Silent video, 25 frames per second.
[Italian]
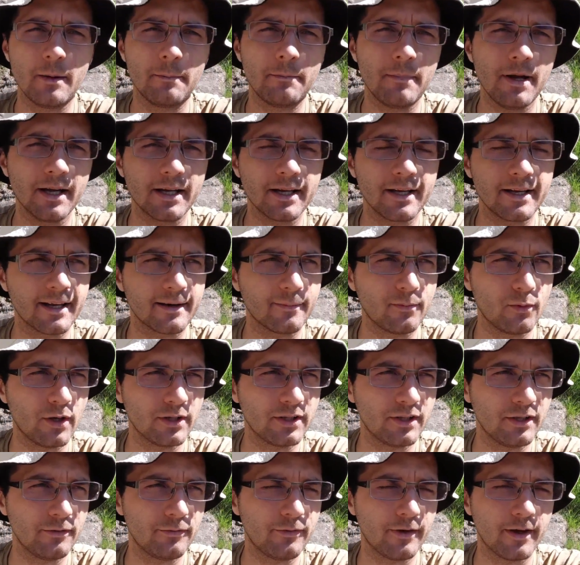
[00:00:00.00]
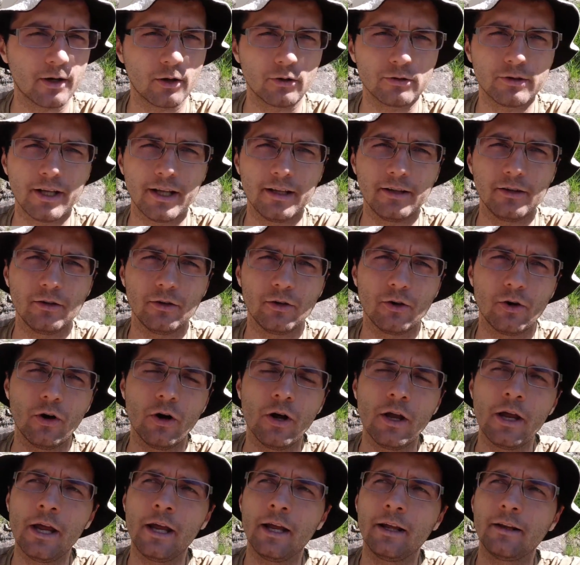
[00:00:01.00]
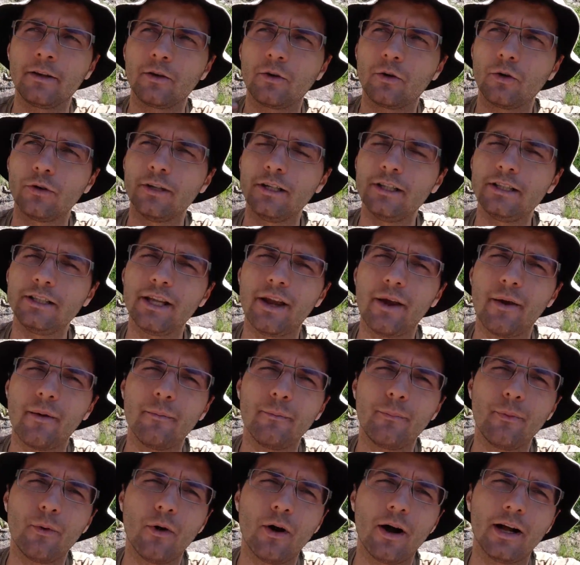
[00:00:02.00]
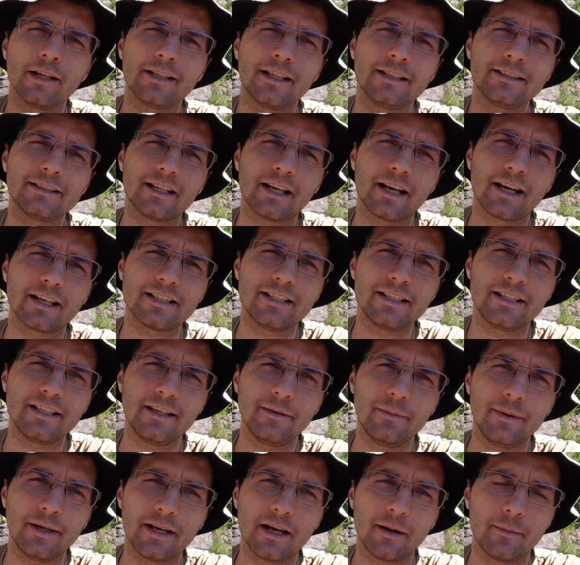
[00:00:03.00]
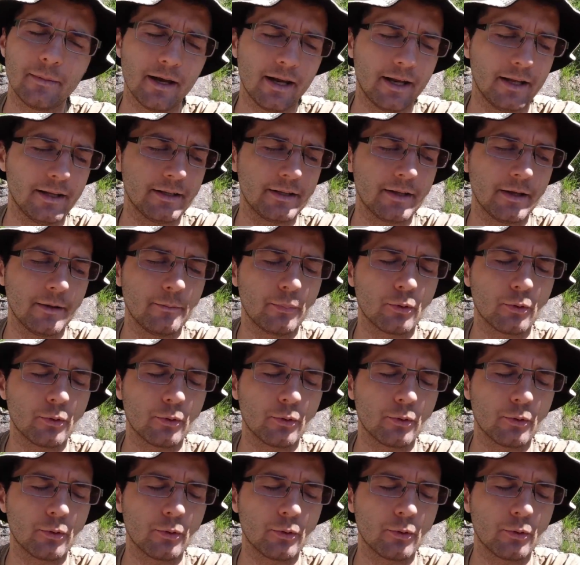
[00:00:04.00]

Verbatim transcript: ma anche i carbonati di ferro, tendono con il tempo ad alterarsi chimicamente,